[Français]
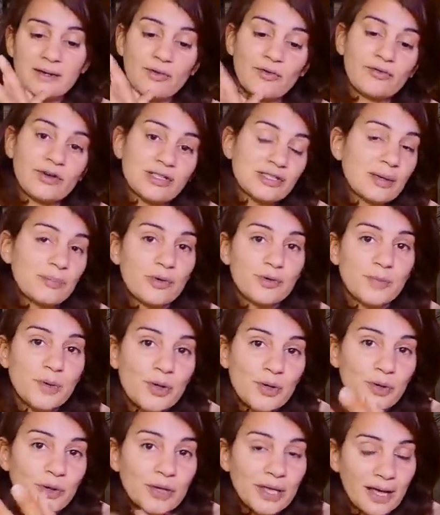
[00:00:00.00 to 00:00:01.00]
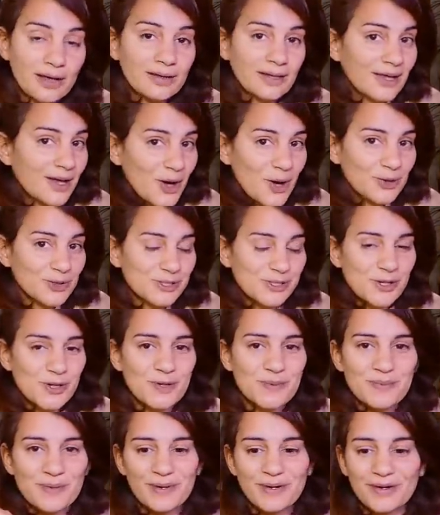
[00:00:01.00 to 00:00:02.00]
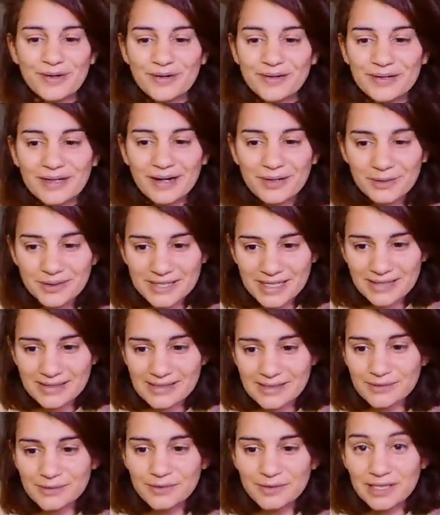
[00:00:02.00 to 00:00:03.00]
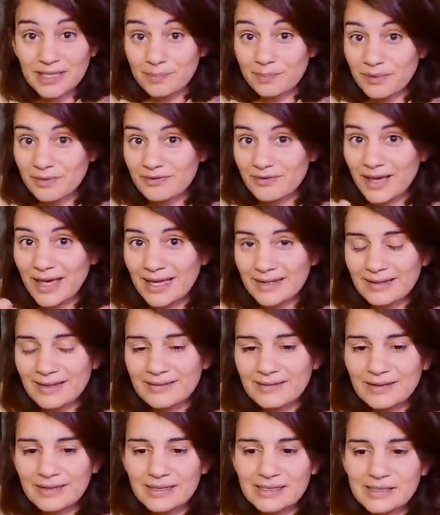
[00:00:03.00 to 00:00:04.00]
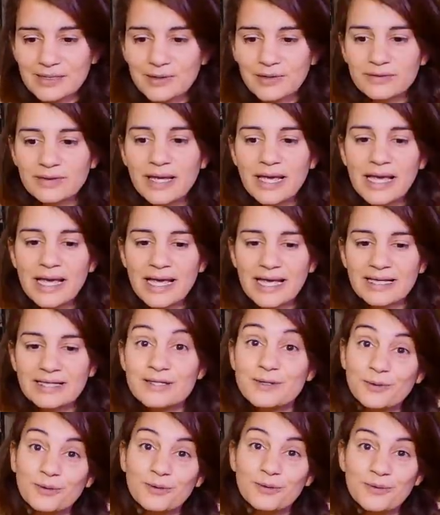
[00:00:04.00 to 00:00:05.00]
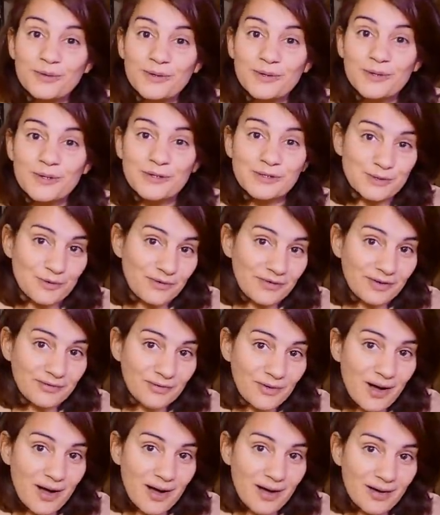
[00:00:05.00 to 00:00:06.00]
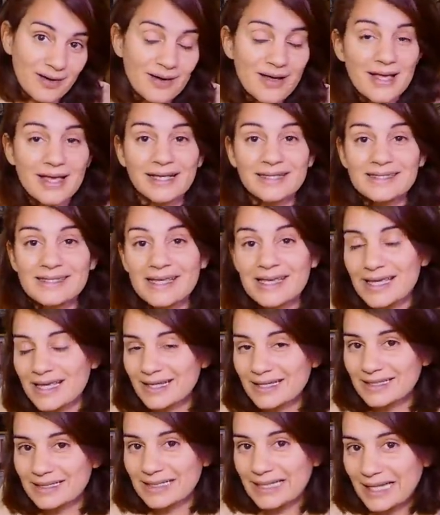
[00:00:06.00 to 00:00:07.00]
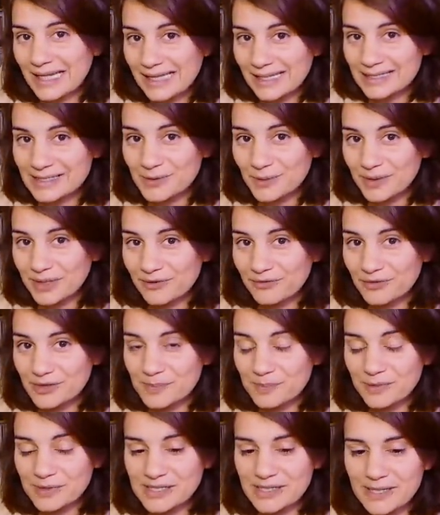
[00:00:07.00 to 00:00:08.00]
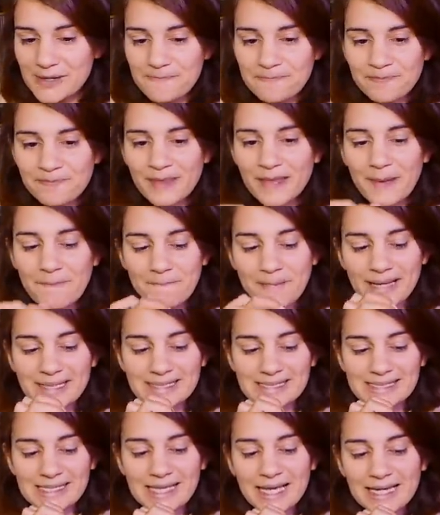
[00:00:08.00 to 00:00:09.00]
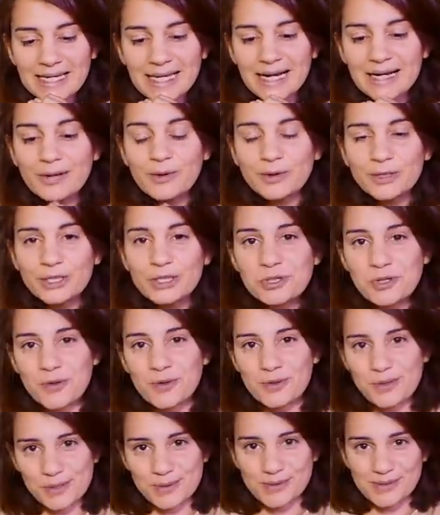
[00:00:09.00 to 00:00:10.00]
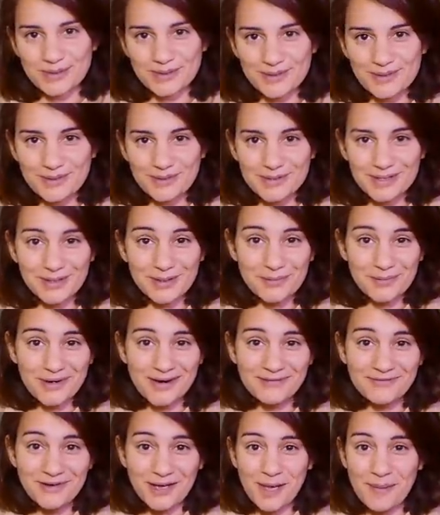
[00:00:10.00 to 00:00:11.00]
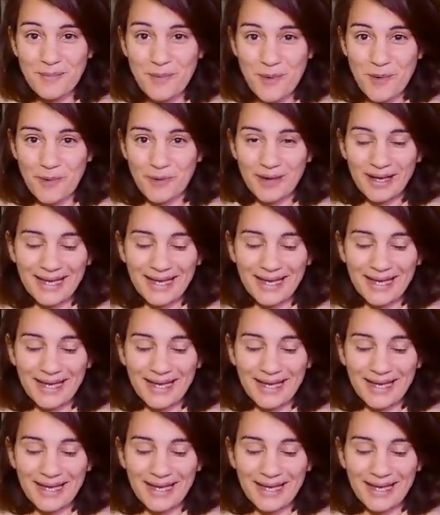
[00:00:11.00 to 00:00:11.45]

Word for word: on va simplement regarder ensemble euh, quelques ICO qui peuvent être intéressantes et surtout ce qu'on va voir, c'est les questions qu'il faut se poser. Parce qu'il y a quelque chose que je dois vraiment